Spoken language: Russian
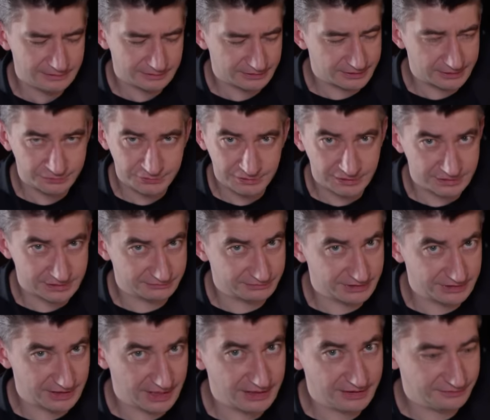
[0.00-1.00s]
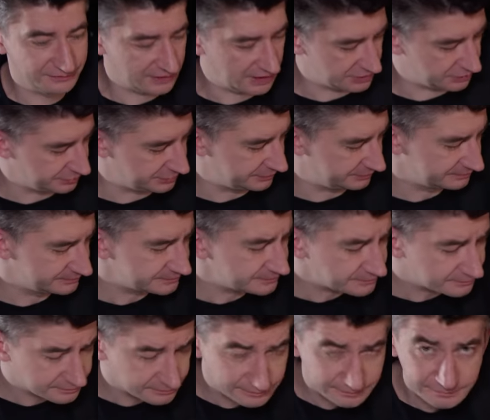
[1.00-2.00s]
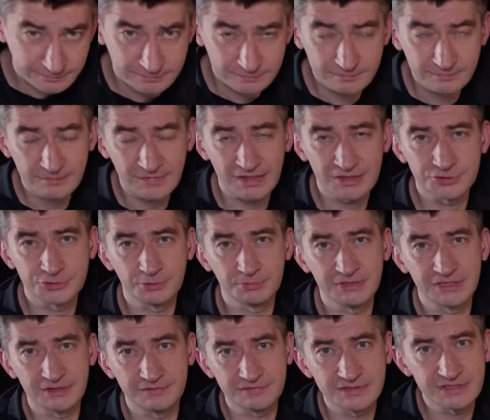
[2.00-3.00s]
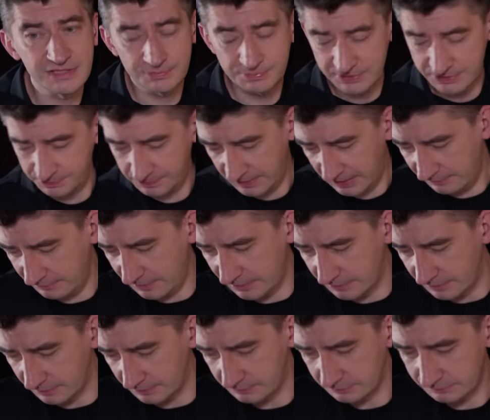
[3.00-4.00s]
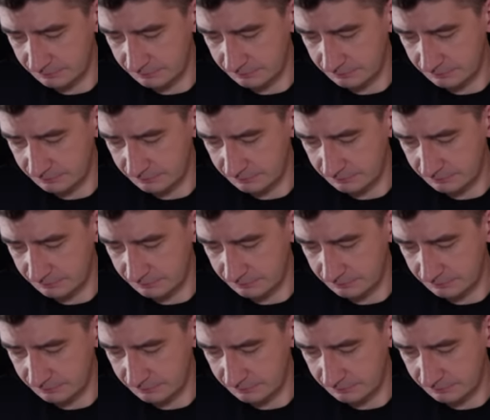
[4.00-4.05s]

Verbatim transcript: Я уже даже вот не отважусь. Чтобы этот виски пить правильно,